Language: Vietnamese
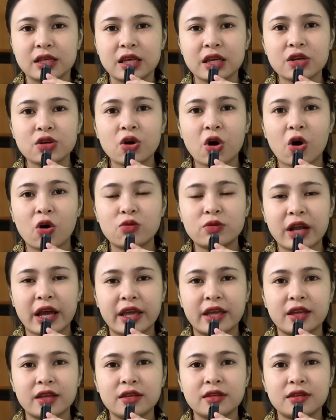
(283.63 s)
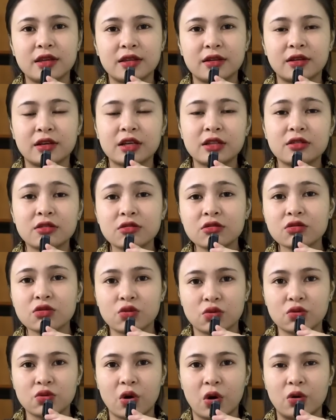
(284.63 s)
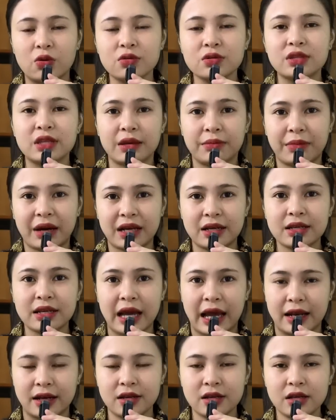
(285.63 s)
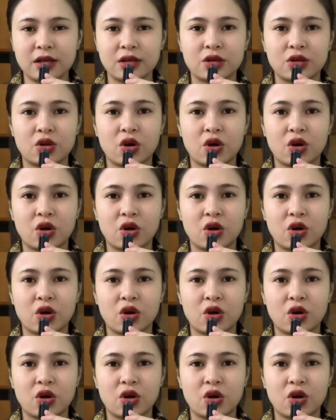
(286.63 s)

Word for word: Cái cô này nhìn cái tướng của cổ thì mảnh khảnh,